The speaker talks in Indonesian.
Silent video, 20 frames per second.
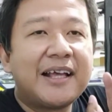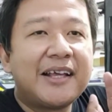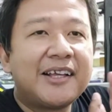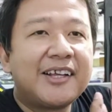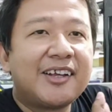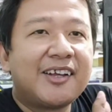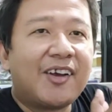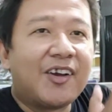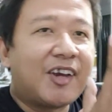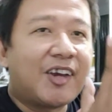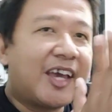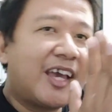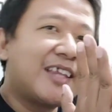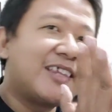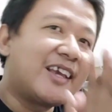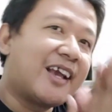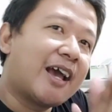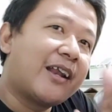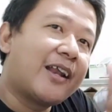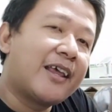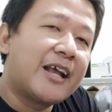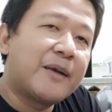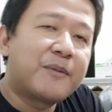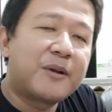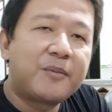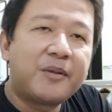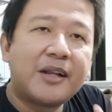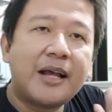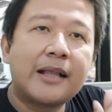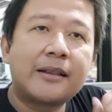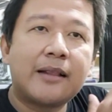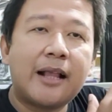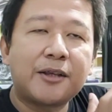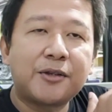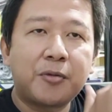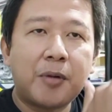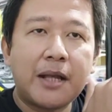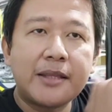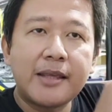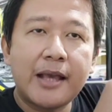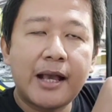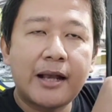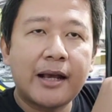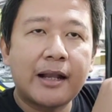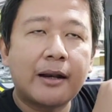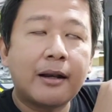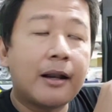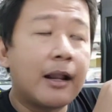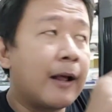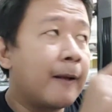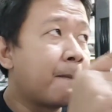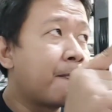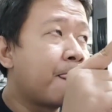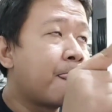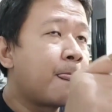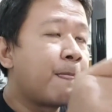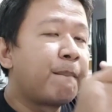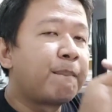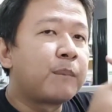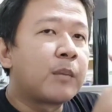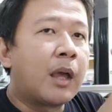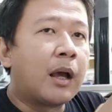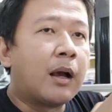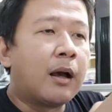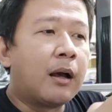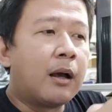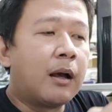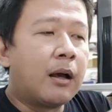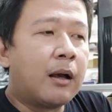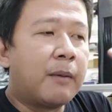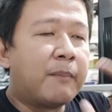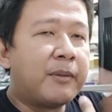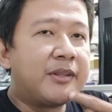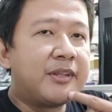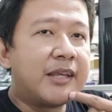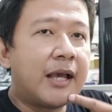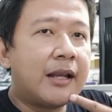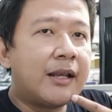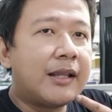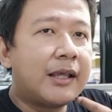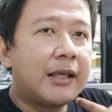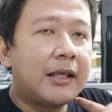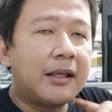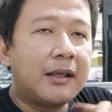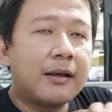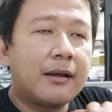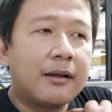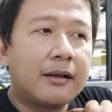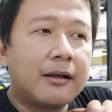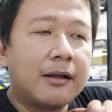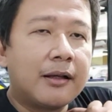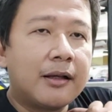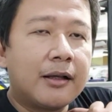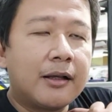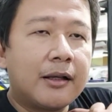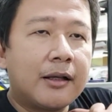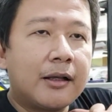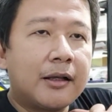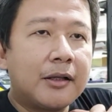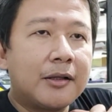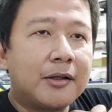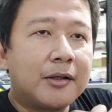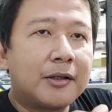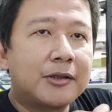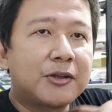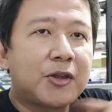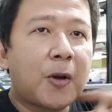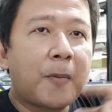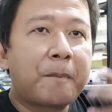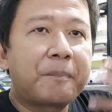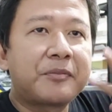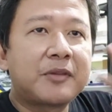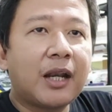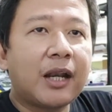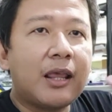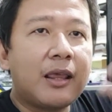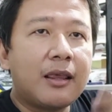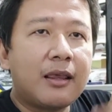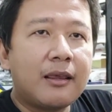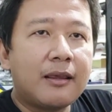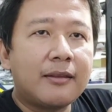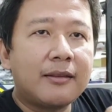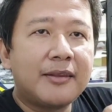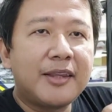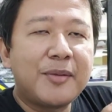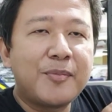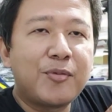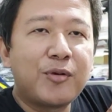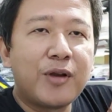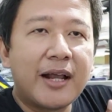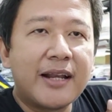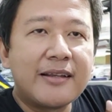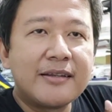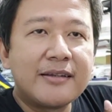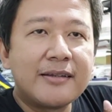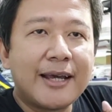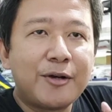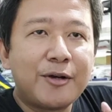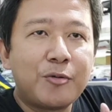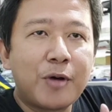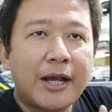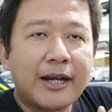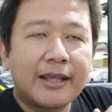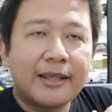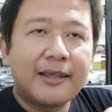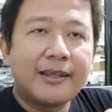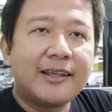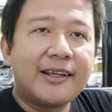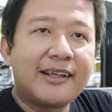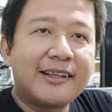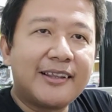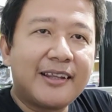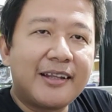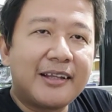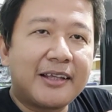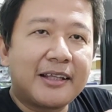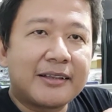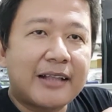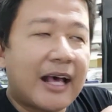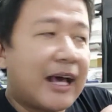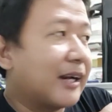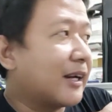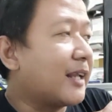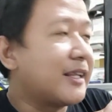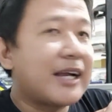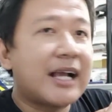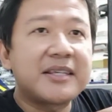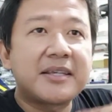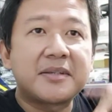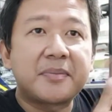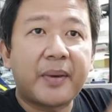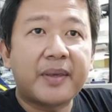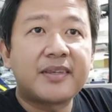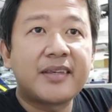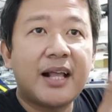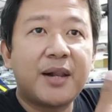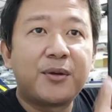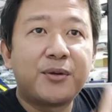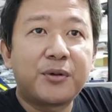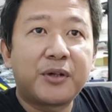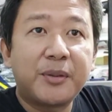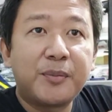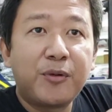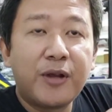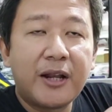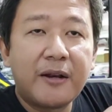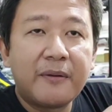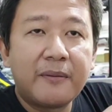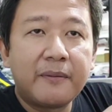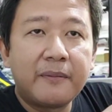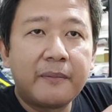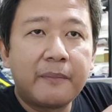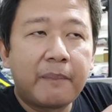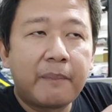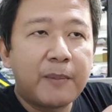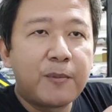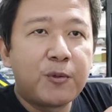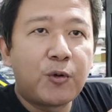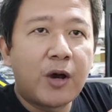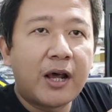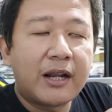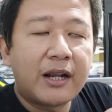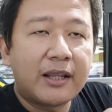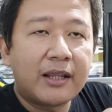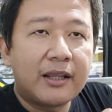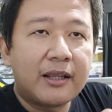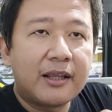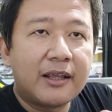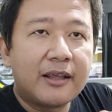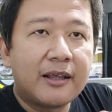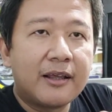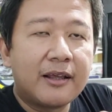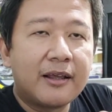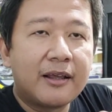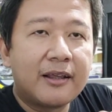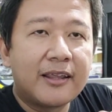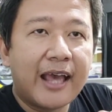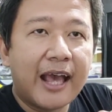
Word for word: oke jika ada yang berminat langsung aja karena uh, menjadi uh, top 3 di bulan Januari jadi kita harganya kasih spesial untuk di bulan Februari ya.